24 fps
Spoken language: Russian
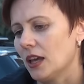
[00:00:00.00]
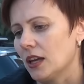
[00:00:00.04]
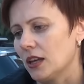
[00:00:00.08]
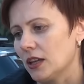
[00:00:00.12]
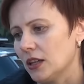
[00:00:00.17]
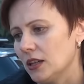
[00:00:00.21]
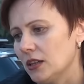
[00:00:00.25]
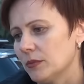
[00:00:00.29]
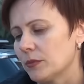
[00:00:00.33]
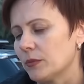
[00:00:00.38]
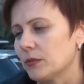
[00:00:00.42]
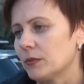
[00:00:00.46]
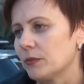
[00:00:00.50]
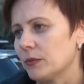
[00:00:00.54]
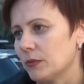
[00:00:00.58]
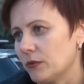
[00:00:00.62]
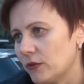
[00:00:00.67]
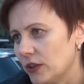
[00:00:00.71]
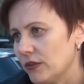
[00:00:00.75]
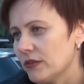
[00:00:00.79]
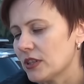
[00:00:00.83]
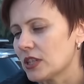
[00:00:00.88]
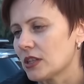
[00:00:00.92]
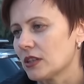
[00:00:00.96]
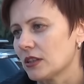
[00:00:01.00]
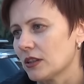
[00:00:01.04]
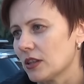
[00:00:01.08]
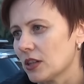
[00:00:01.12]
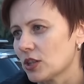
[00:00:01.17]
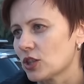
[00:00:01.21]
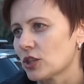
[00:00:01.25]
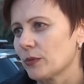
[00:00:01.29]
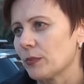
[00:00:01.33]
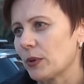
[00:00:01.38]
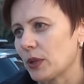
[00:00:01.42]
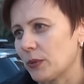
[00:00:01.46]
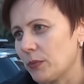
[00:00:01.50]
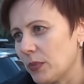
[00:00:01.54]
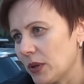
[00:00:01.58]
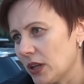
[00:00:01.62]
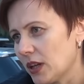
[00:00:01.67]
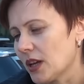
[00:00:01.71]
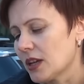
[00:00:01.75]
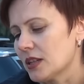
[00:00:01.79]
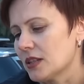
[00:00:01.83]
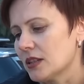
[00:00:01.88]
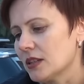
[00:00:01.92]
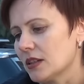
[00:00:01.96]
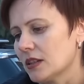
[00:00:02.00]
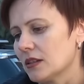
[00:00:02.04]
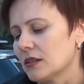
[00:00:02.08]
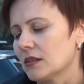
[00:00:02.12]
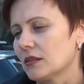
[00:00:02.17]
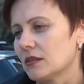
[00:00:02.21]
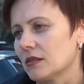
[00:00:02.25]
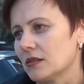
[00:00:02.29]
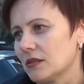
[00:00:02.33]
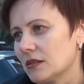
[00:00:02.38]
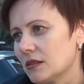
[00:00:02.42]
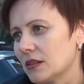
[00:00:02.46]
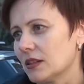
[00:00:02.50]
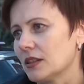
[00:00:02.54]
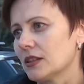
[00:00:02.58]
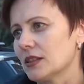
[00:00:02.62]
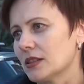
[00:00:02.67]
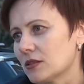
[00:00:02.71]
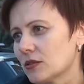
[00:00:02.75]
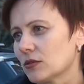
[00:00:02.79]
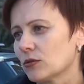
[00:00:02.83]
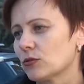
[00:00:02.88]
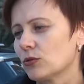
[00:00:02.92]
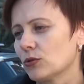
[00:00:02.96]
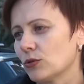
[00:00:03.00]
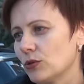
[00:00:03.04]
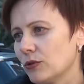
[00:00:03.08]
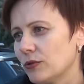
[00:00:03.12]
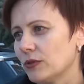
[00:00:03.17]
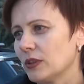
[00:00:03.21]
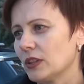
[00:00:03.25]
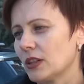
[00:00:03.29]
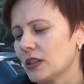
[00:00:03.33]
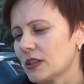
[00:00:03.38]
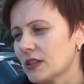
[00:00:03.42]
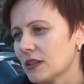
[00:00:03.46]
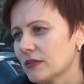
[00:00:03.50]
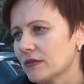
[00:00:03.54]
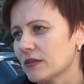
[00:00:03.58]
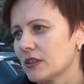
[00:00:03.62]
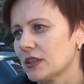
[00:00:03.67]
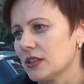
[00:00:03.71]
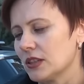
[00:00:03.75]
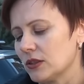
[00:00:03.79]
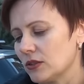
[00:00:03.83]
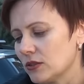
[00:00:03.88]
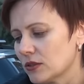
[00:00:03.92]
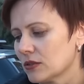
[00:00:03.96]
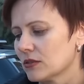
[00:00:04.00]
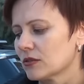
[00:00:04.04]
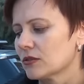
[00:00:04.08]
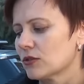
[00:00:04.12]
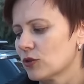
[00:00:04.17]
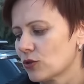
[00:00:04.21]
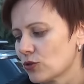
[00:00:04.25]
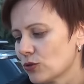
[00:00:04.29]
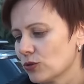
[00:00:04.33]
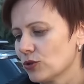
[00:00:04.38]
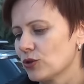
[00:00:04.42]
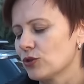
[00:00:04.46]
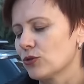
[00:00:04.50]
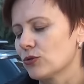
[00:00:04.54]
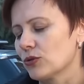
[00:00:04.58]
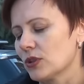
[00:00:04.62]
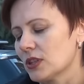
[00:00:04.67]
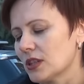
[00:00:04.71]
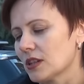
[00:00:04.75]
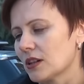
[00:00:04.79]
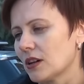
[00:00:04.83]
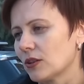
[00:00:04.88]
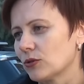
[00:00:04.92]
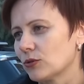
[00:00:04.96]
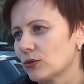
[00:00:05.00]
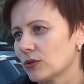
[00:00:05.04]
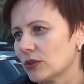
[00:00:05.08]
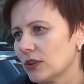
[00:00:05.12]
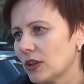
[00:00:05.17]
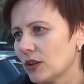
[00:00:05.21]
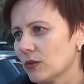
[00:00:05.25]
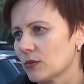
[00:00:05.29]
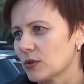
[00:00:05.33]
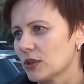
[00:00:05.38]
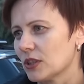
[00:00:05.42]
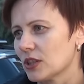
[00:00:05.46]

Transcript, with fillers: и вывести наше предприятие из той финансовой тяжелой ситуации, которая на нем